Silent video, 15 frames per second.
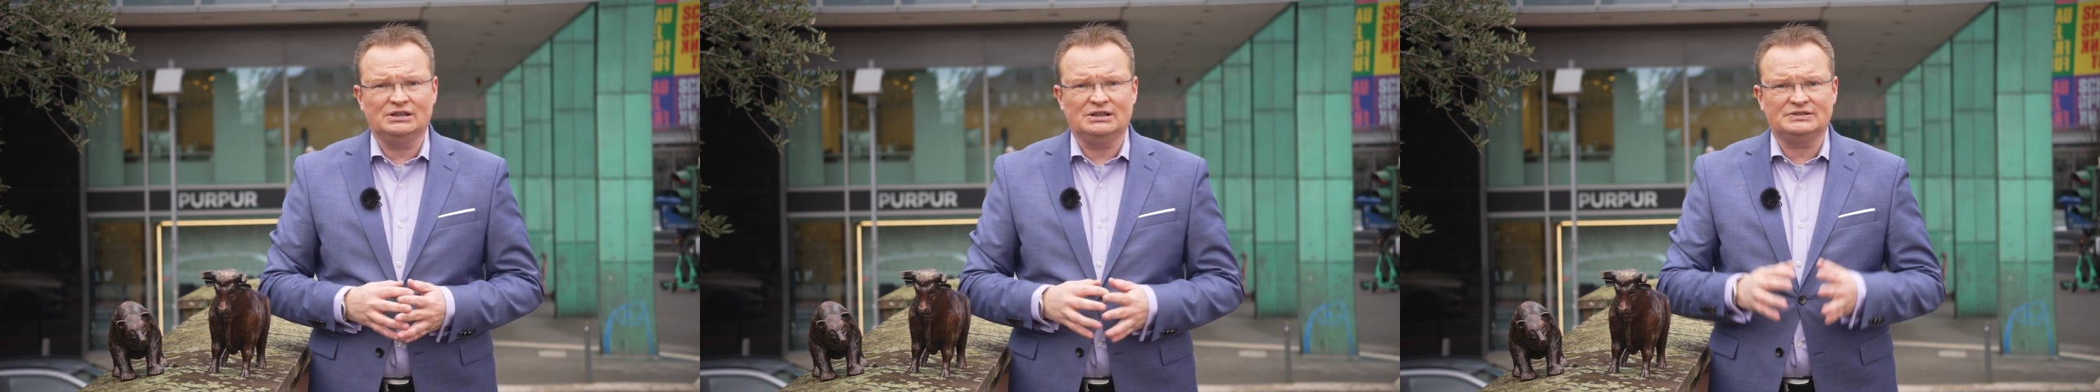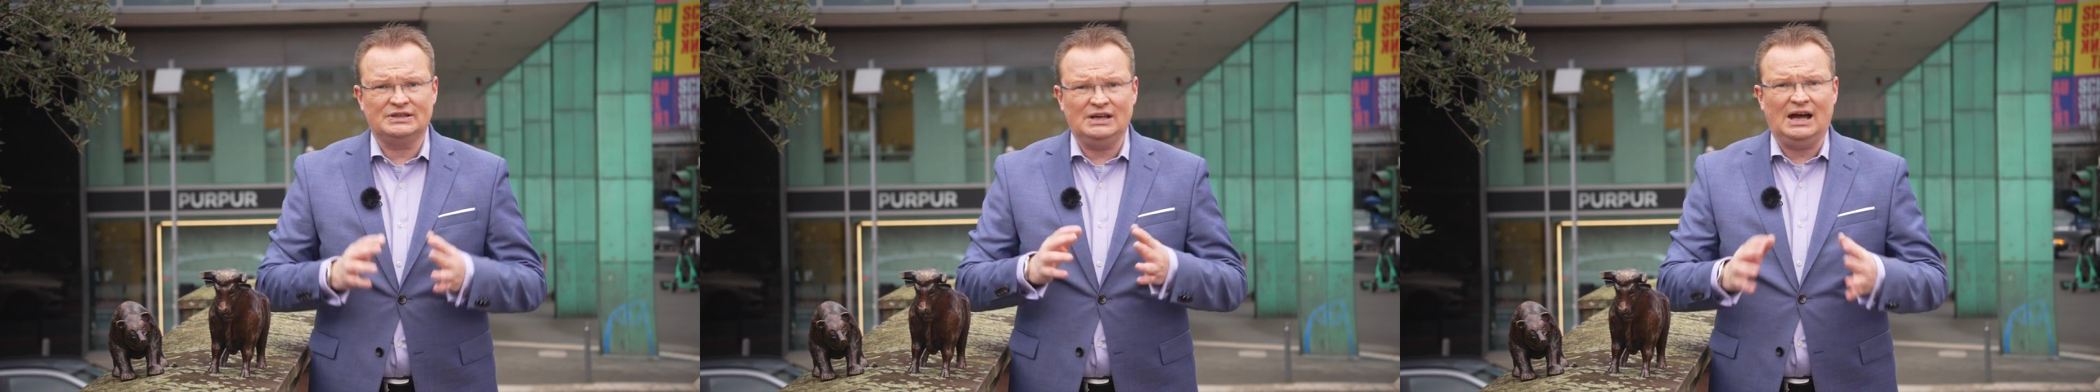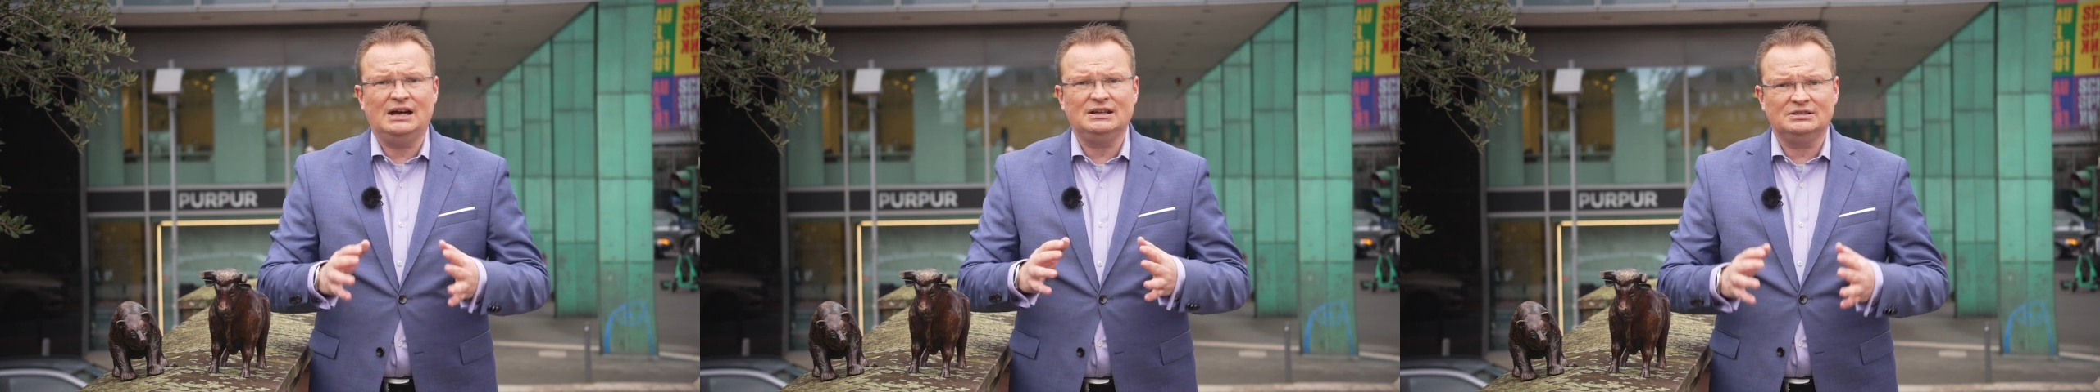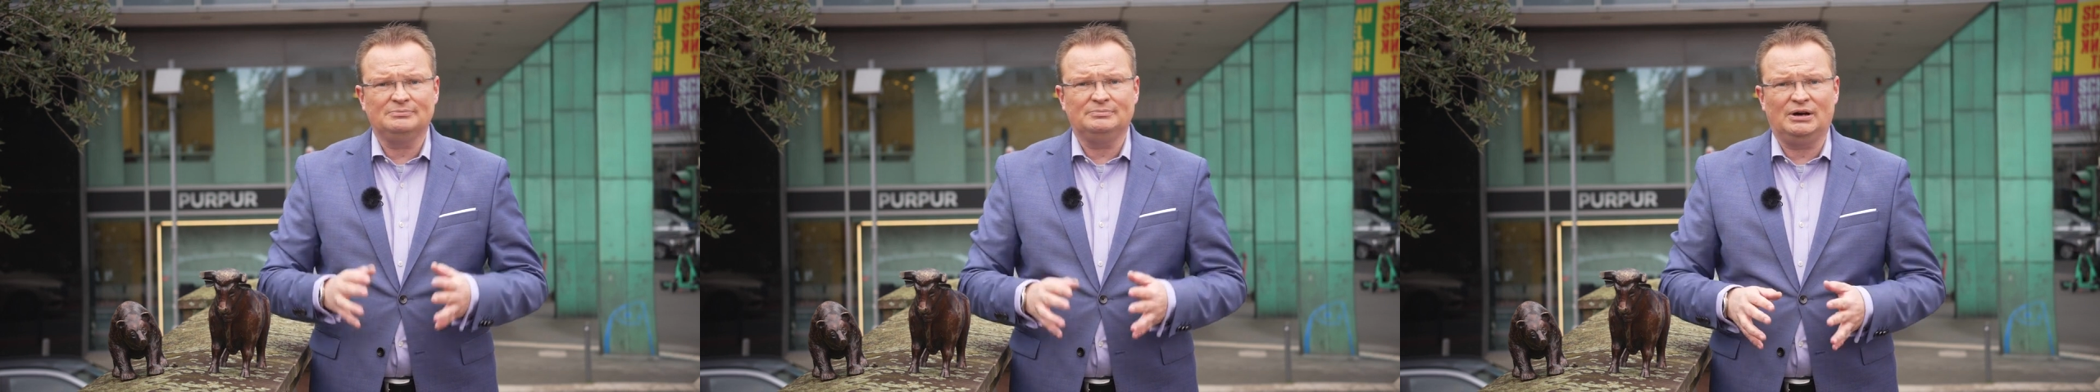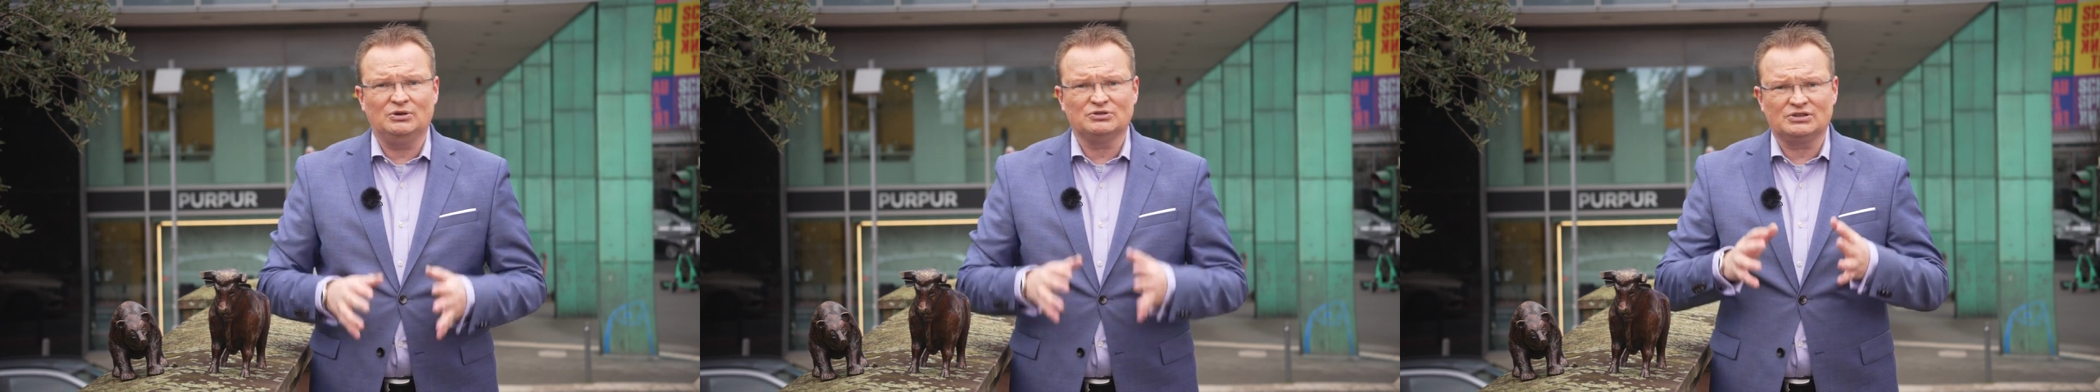dass die
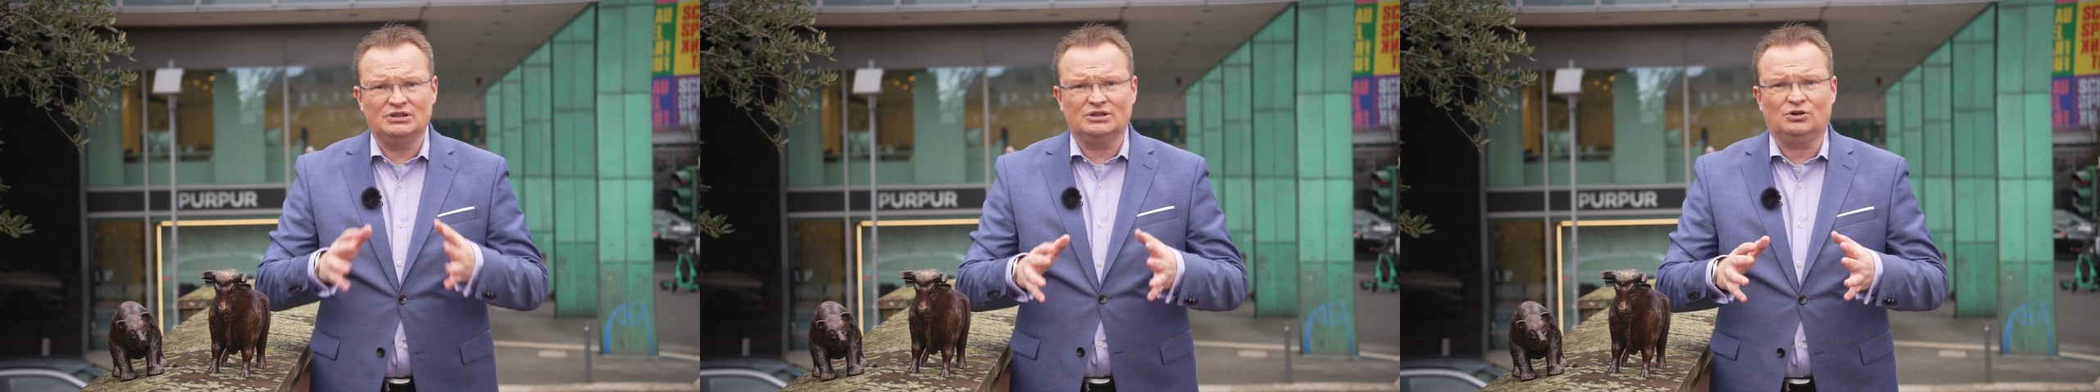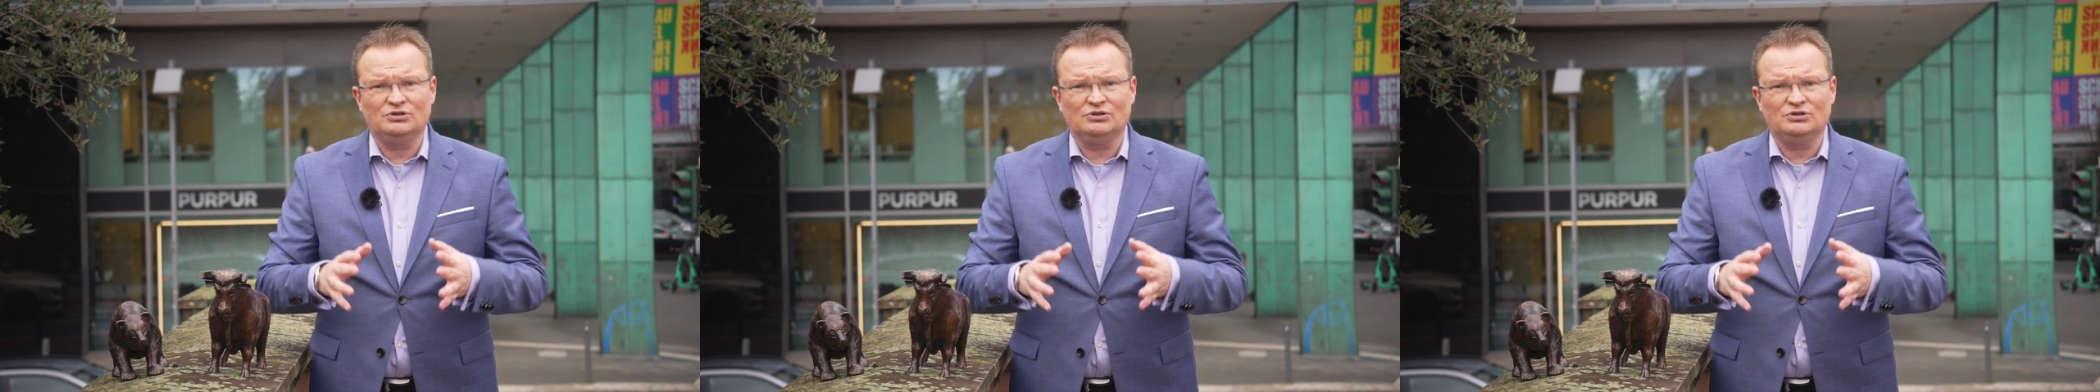Atempause, die